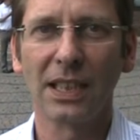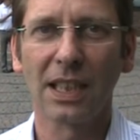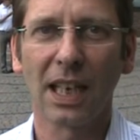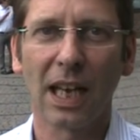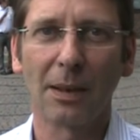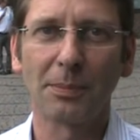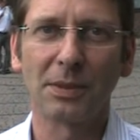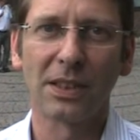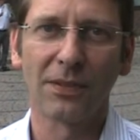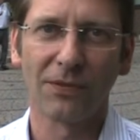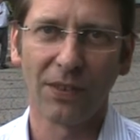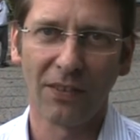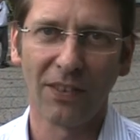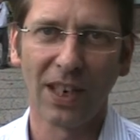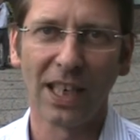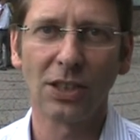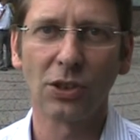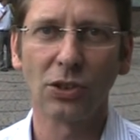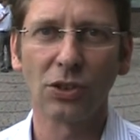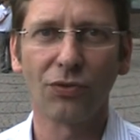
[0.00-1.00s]
Da gab es eine
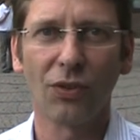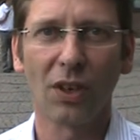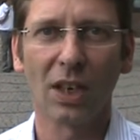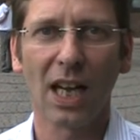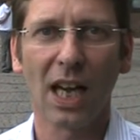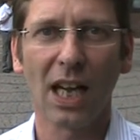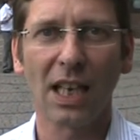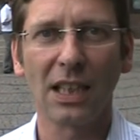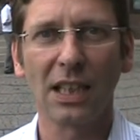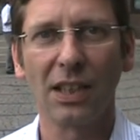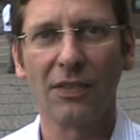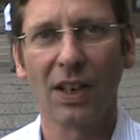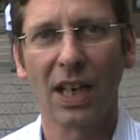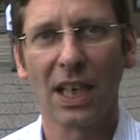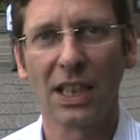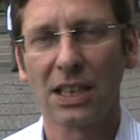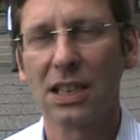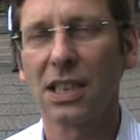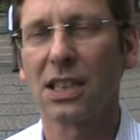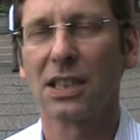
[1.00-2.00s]
Verwaltungsvorlage, die
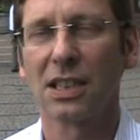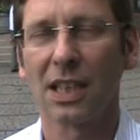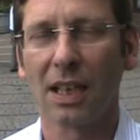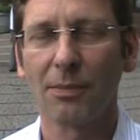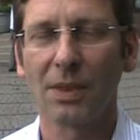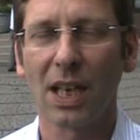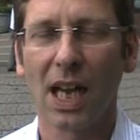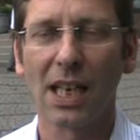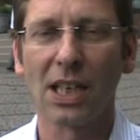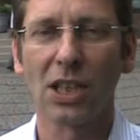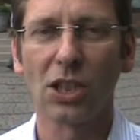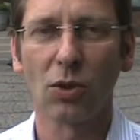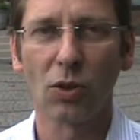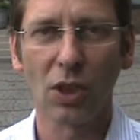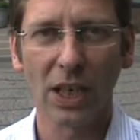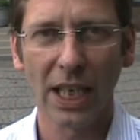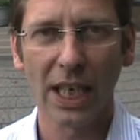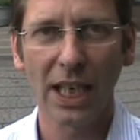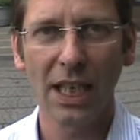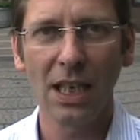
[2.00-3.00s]
war insgesamt eigentlich
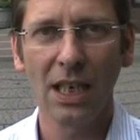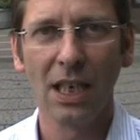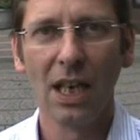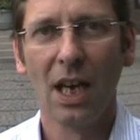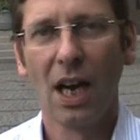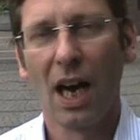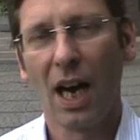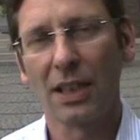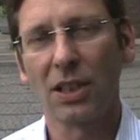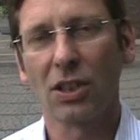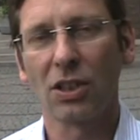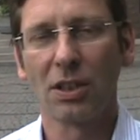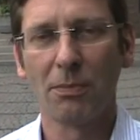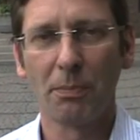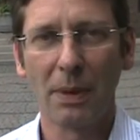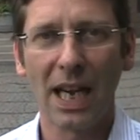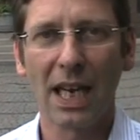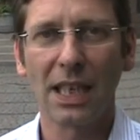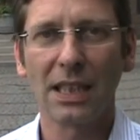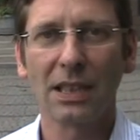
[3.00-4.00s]
okay, hat auch eine
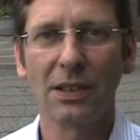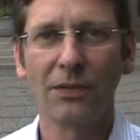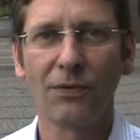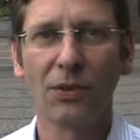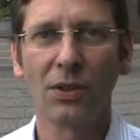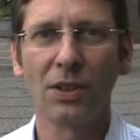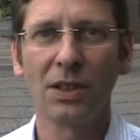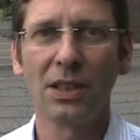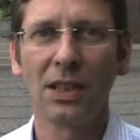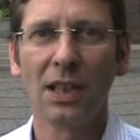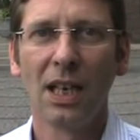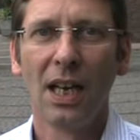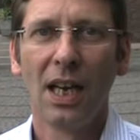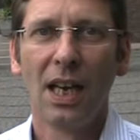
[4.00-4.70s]
Mehrheit gefunden.